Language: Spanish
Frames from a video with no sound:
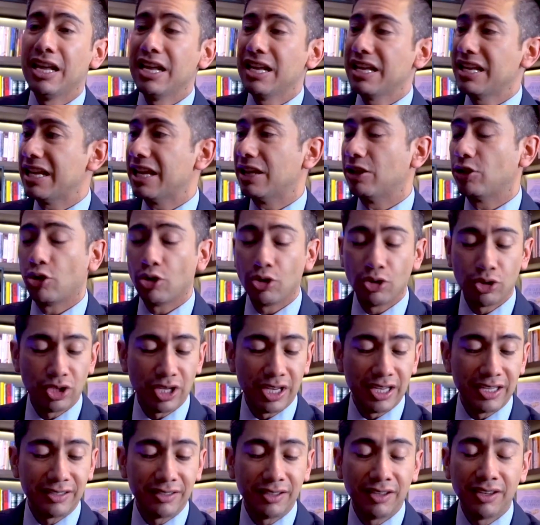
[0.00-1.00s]
Y
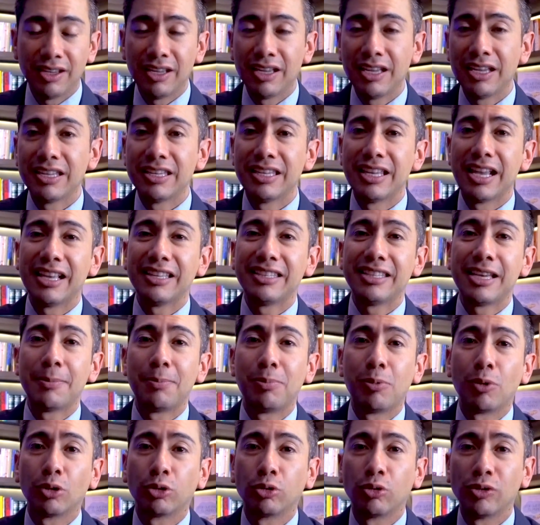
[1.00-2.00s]
entonces, ya sea
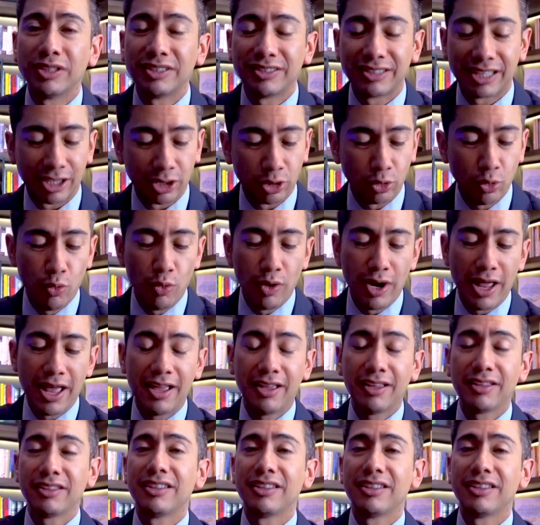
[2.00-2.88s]
por tu estatura,